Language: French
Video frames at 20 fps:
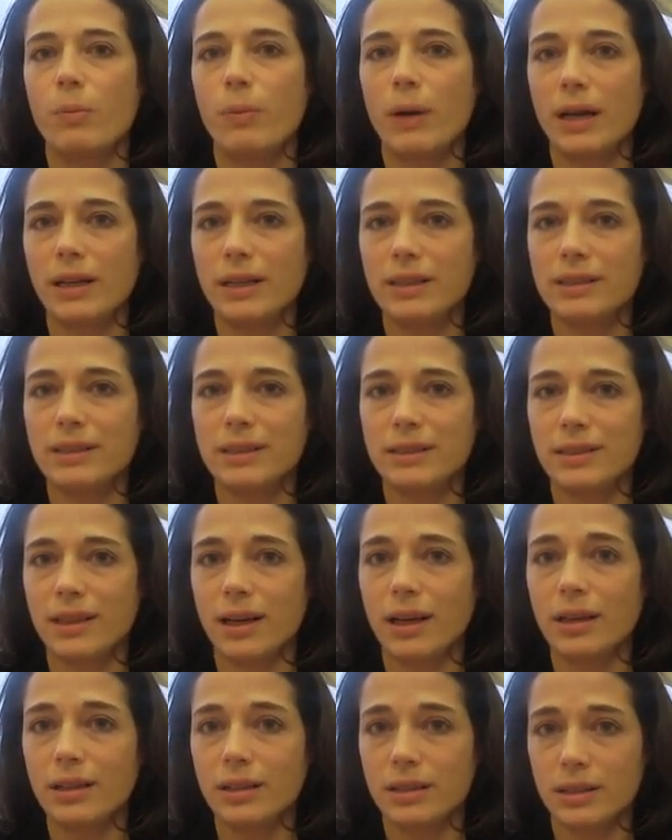par les
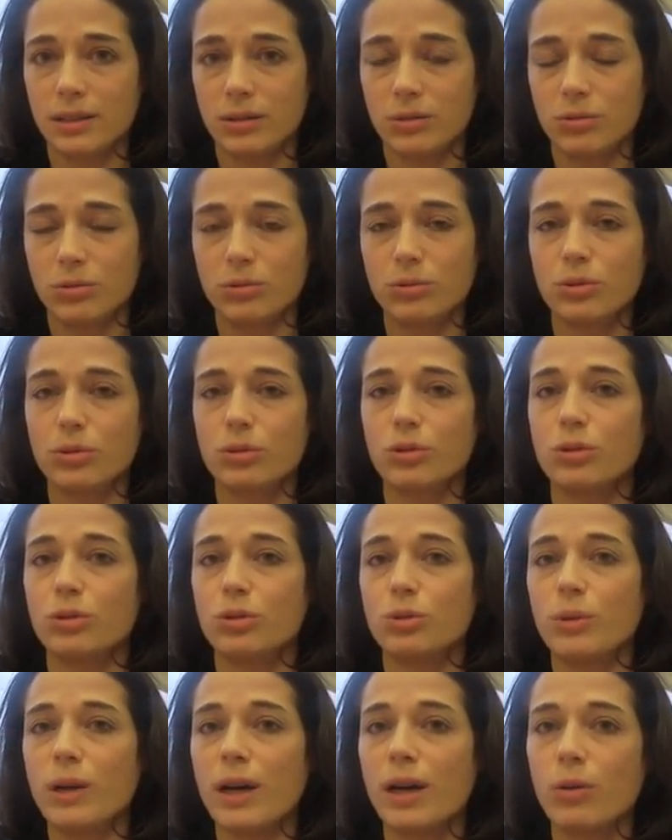États et donc
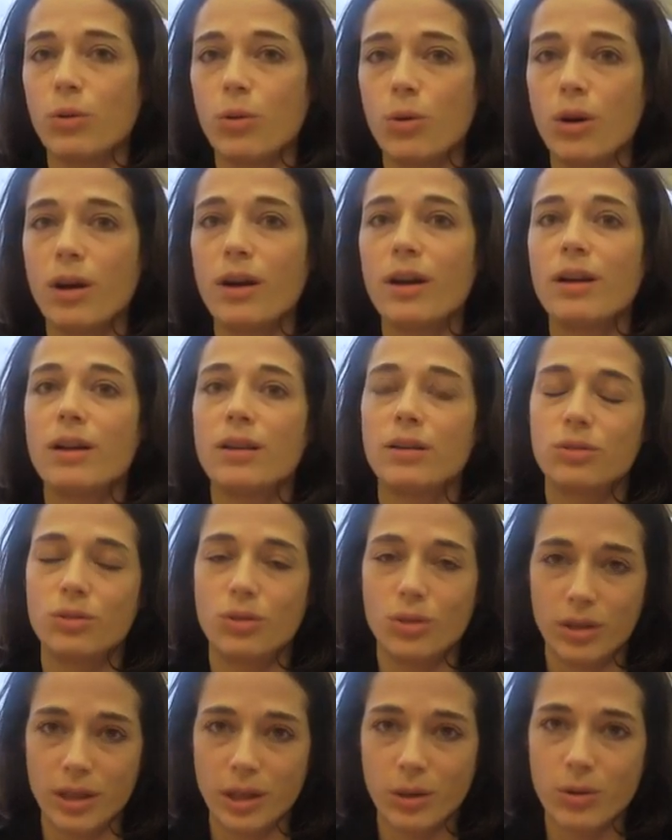jouer un rôle
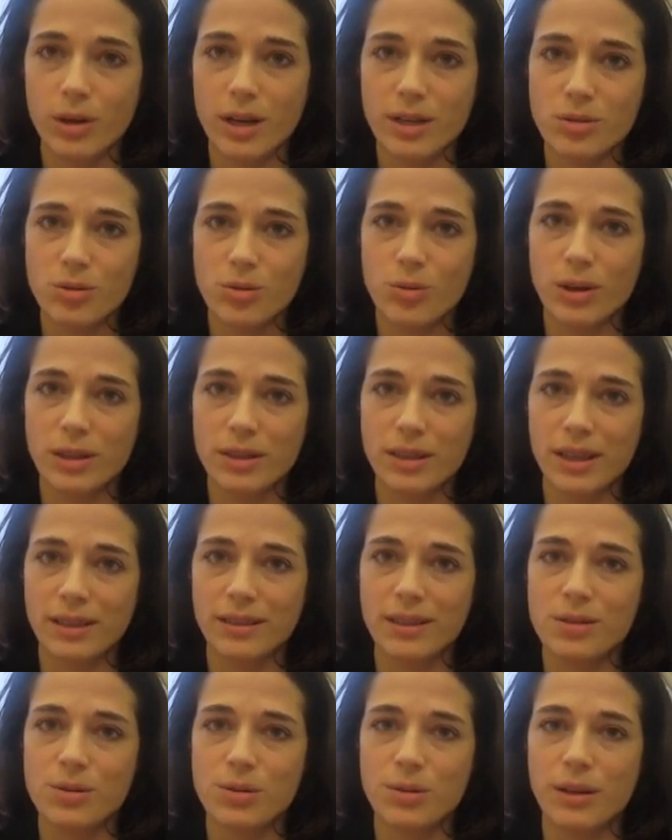dans les relations
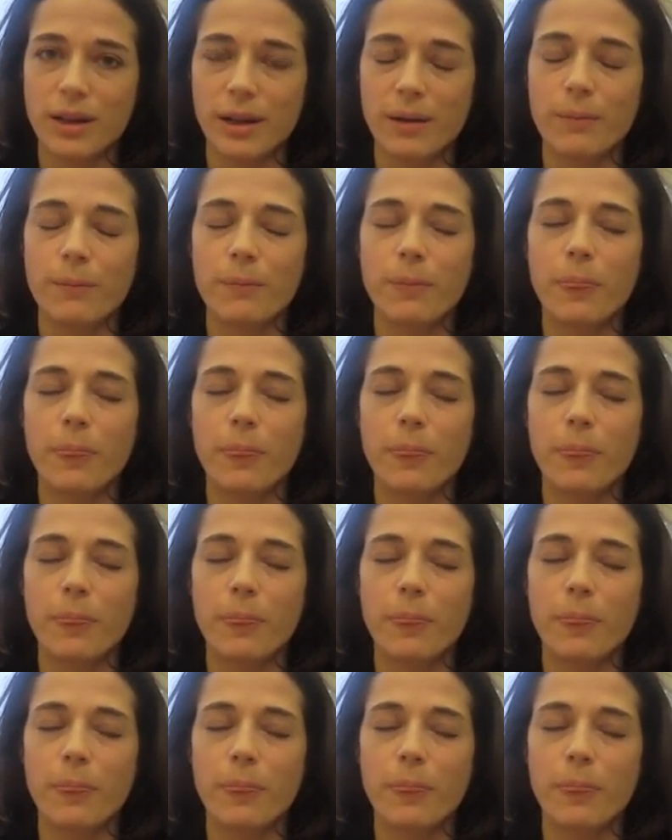internationales.